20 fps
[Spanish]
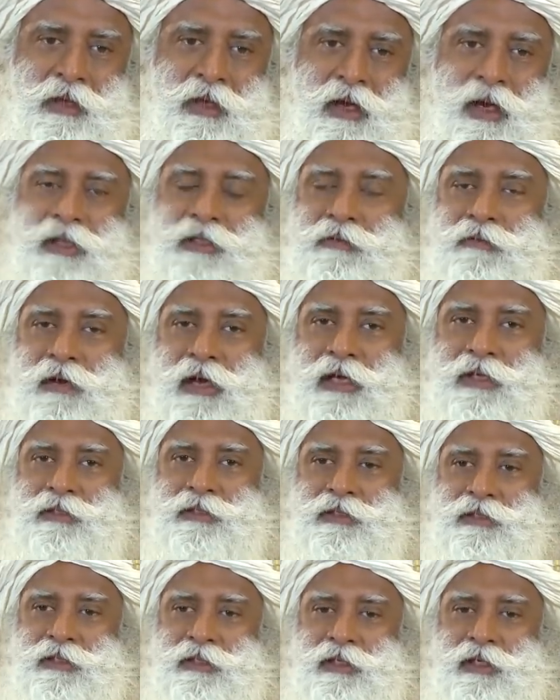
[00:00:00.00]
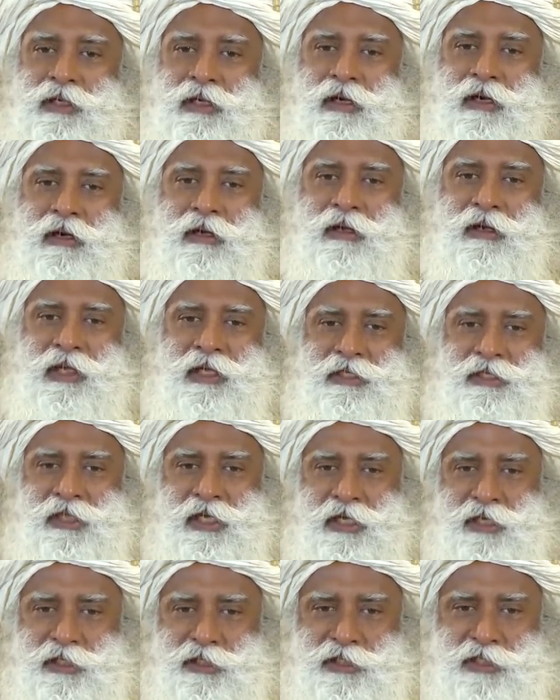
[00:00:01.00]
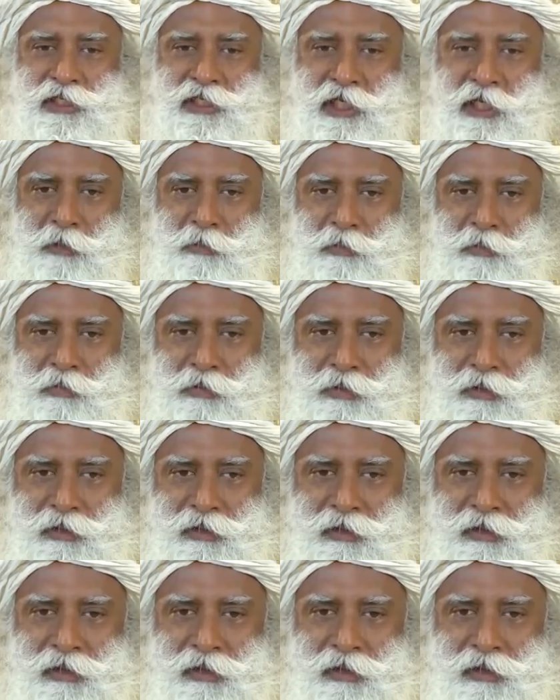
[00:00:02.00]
De lo contrario, digamos en el sueño,